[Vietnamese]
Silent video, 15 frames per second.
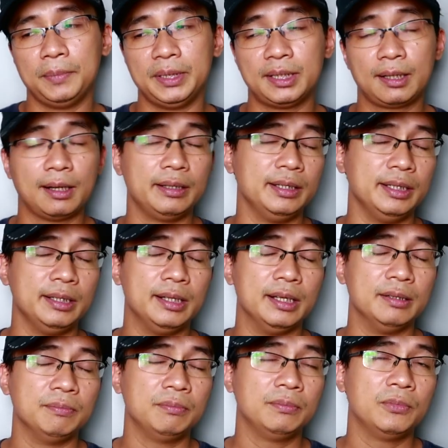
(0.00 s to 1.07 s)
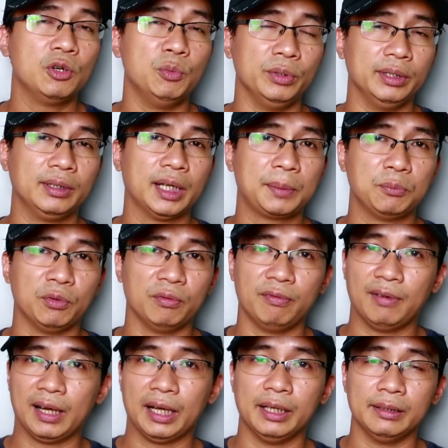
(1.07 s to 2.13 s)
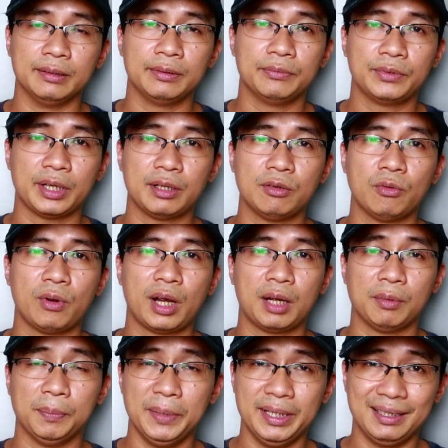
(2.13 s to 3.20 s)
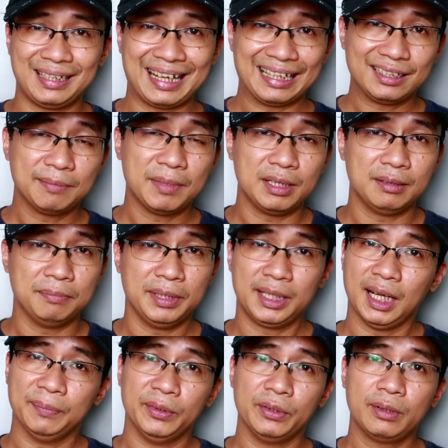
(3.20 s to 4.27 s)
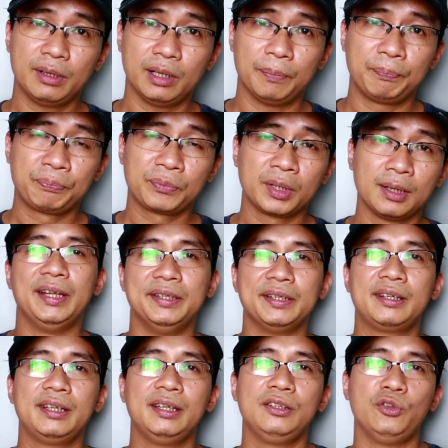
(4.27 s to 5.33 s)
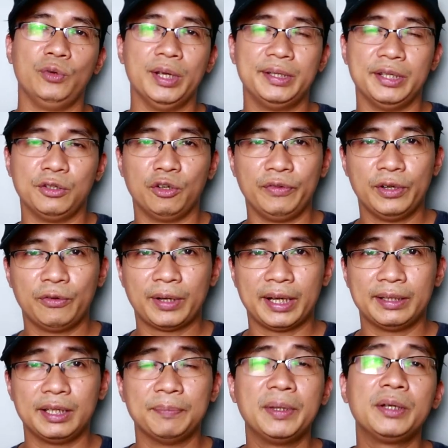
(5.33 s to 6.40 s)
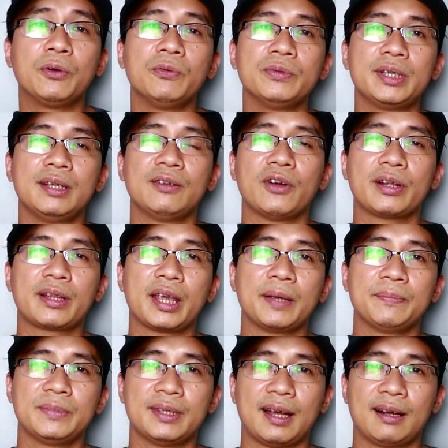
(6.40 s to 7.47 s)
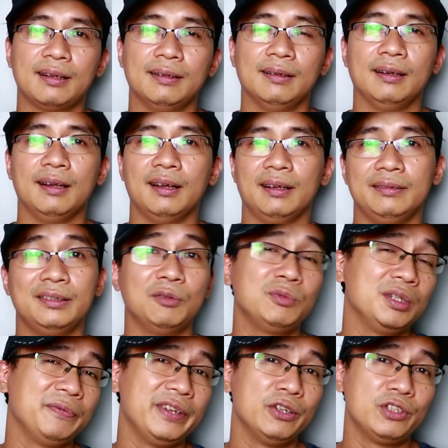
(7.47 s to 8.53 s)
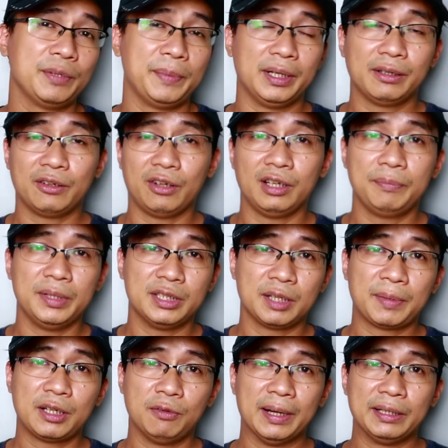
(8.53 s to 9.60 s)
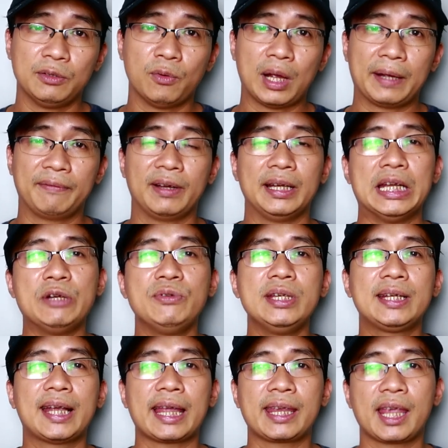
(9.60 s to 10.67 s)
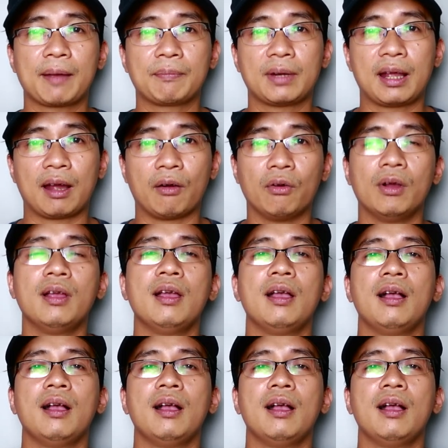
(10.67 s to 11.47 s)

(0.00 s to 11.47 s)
mình sẽ gợi ý đến mỗi một tính cách một vài chai nước hoa mà mình cá nhân mình mình cảm thấy nó hợp và để trước khi chủ đề chính của video này thì mình cũng xin nói thêm rằng là giống như video trước mình đã nói là mình sẽ bắt đầu bán nước hoa và nếu như kênh em nào